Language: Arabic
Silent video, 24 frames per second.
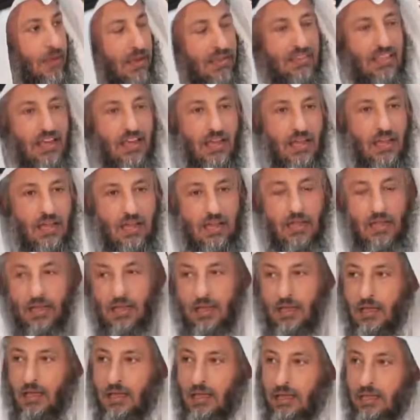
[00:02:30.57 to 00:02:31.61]
متى
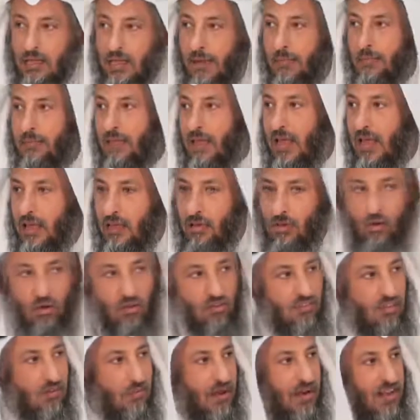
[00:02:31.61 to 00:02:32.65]
يبدأ
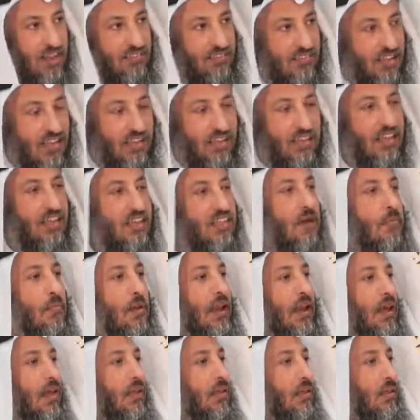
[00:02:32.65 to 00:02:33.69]
يحسب عليه السيئات
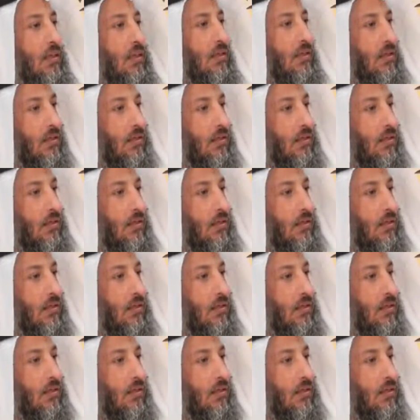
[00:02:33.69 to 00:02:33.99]
إذا بلغ